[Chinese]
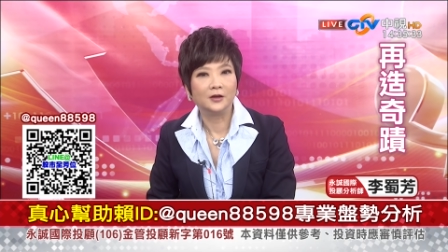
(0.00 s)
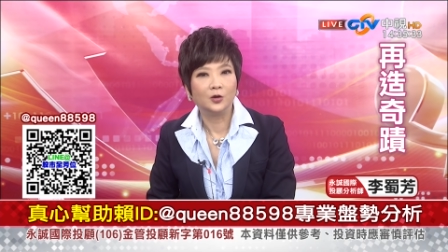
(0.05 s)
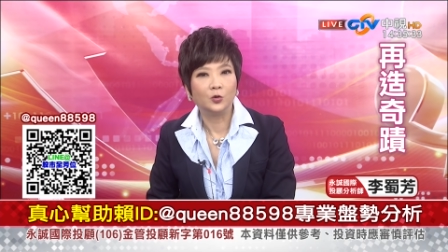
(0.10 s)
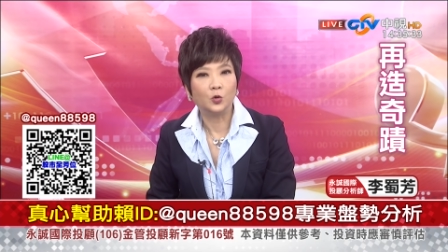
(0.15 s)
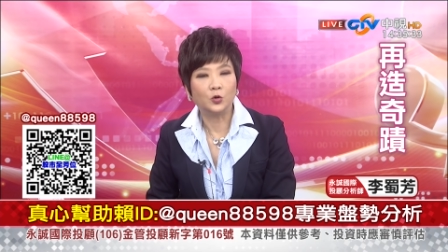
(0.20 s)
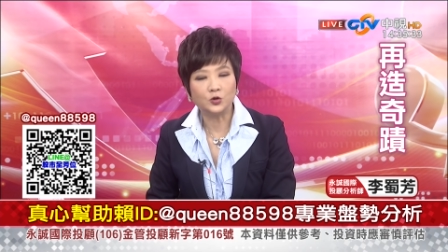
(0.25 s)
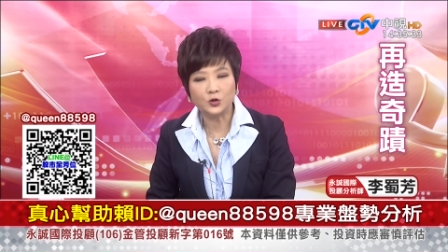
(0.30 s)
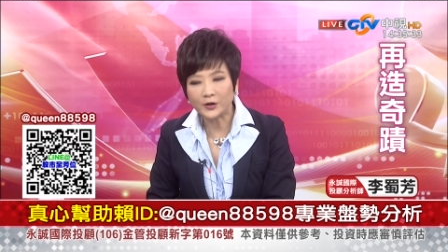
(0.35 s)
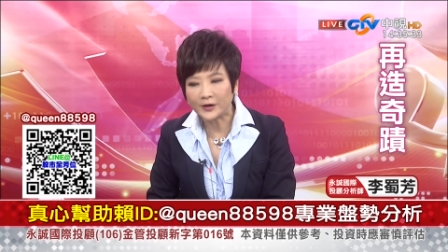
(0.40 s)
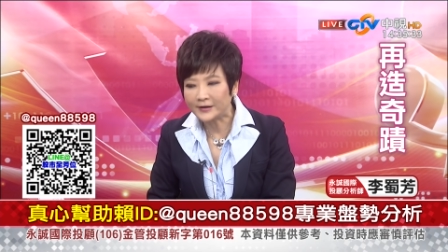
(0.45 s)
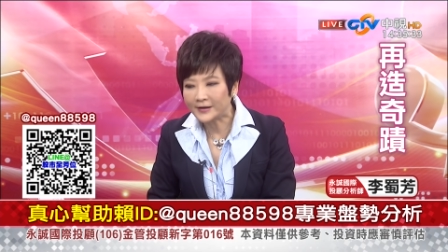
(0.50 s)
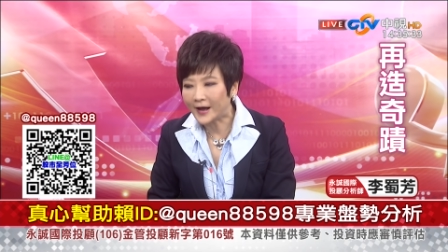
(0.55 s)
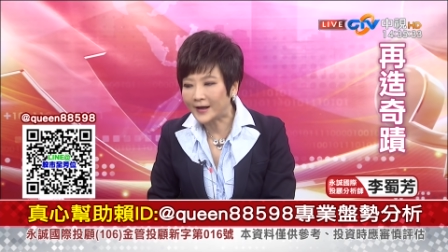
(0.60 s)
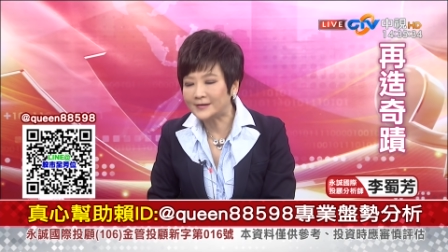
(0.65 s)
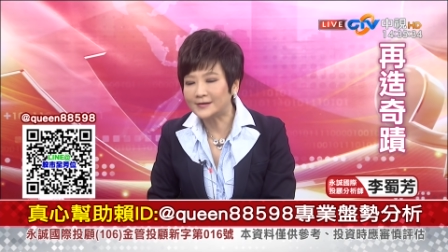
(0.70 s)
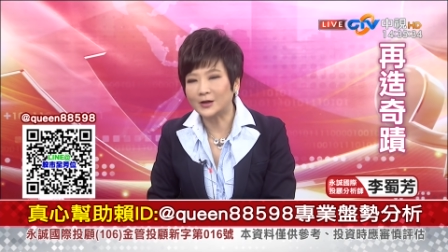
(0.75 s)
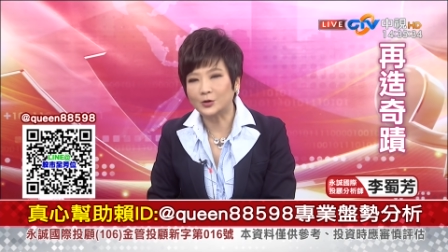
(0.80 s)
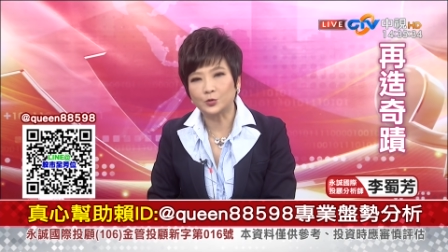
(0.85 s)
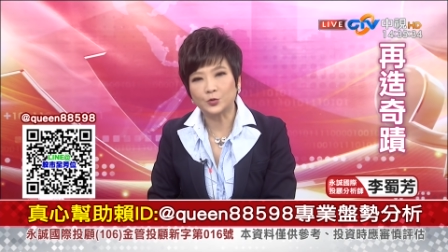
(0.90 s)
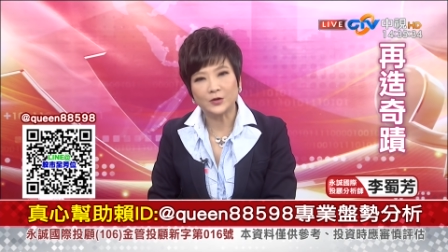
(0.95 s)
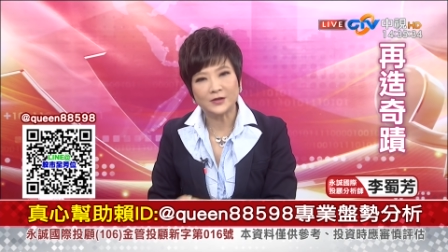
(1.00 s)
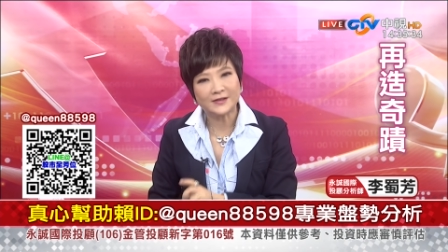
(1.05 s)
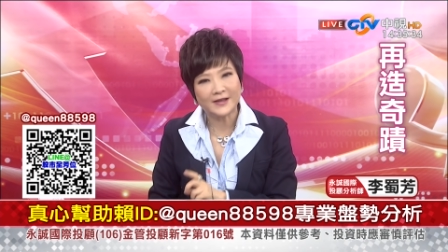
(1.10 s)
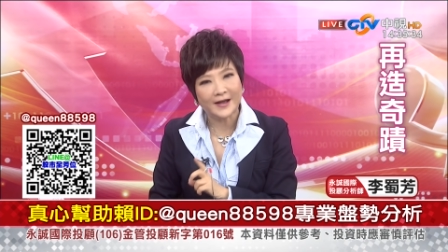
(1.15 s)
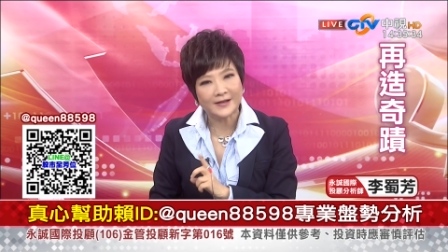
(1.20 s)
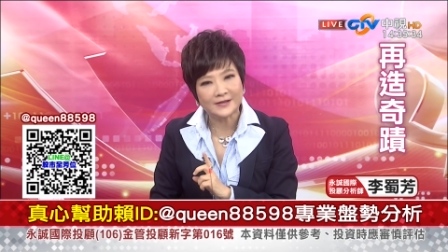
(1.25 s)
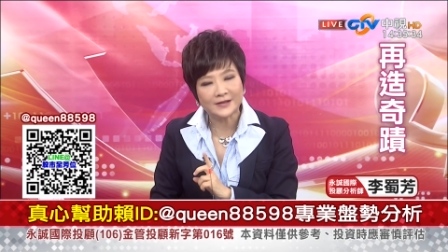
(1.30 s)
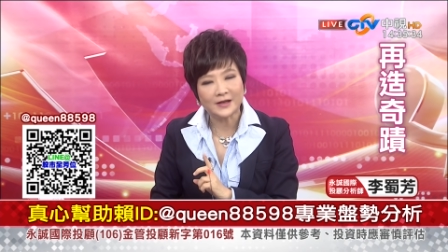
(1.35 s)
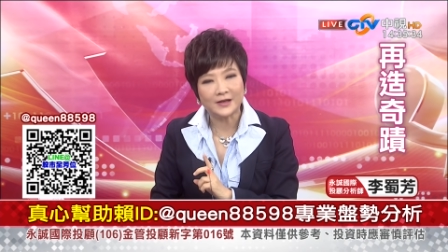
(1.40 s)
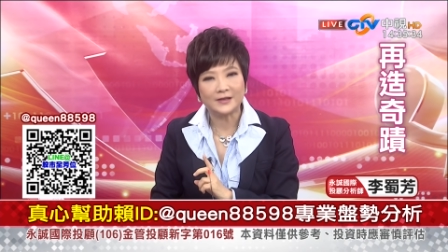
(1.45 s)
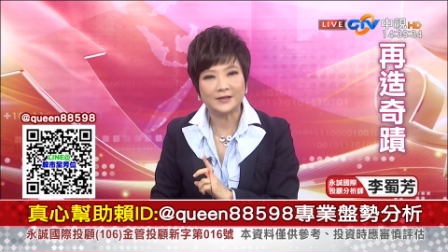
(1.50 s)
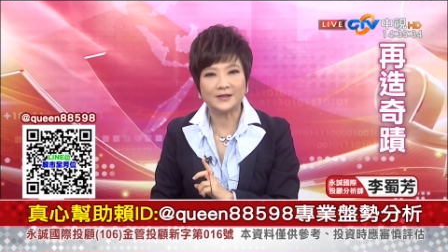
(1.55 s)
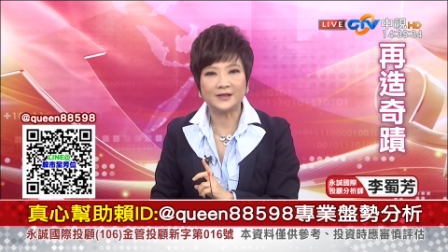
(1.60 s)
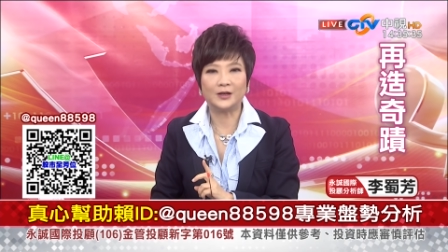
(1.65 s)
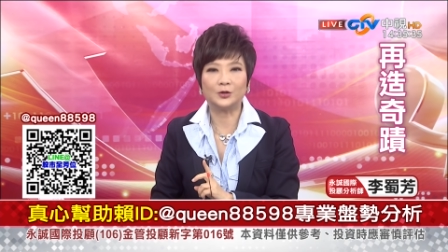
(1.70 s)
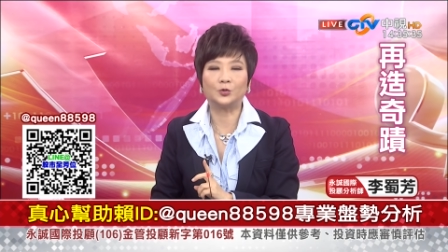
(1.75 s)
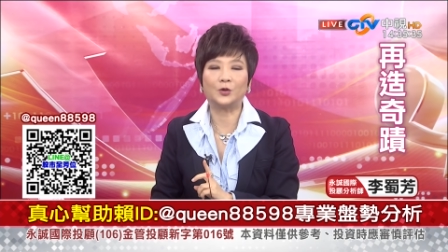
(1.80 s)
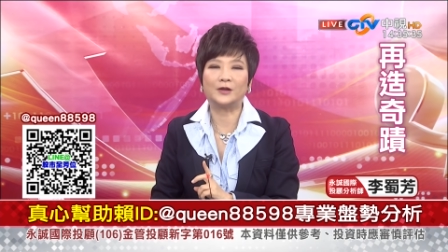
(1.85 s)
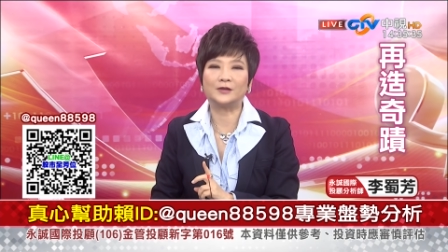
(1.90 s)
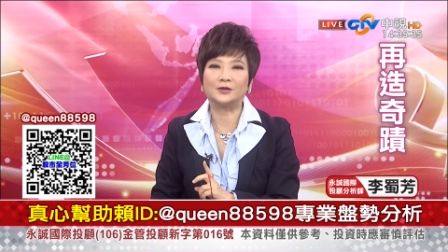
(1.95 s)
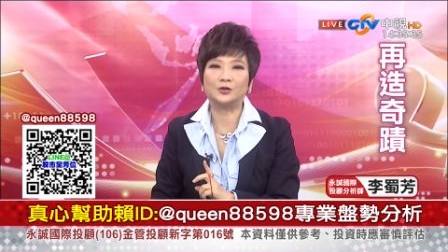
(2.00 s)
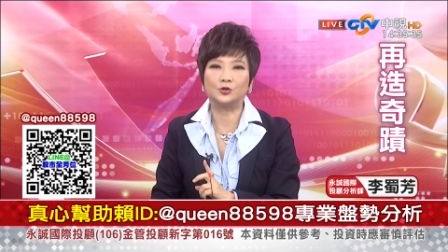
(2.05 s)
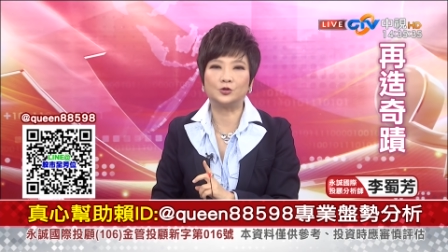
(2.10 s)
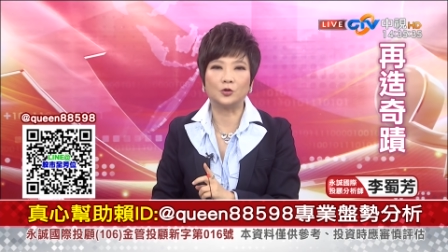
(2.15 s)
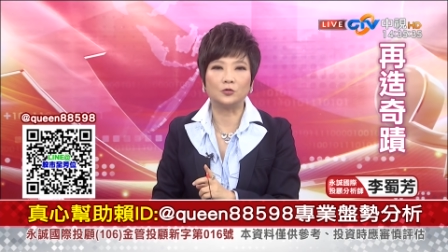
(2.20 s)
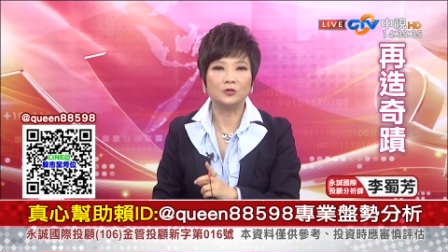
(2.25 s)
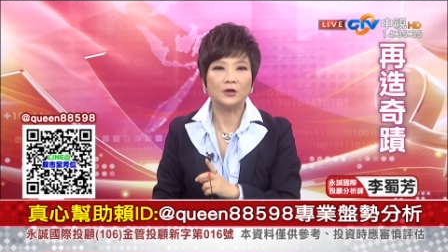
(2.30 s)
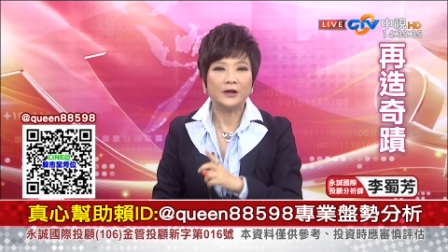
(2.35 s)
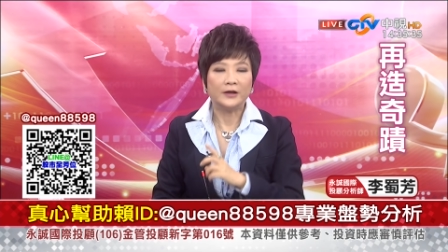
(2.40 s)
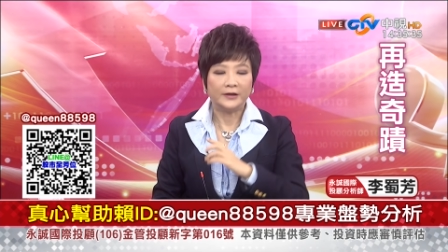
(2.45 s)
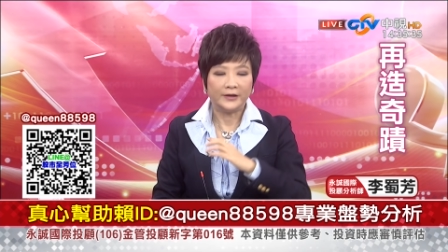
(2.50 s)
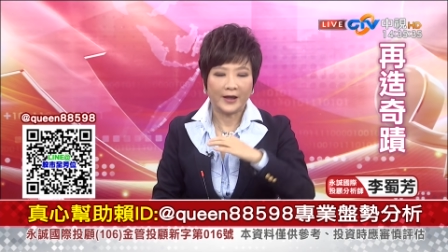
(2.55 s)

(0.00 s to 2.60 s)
我就跟大家讲说，在这个阶段之中，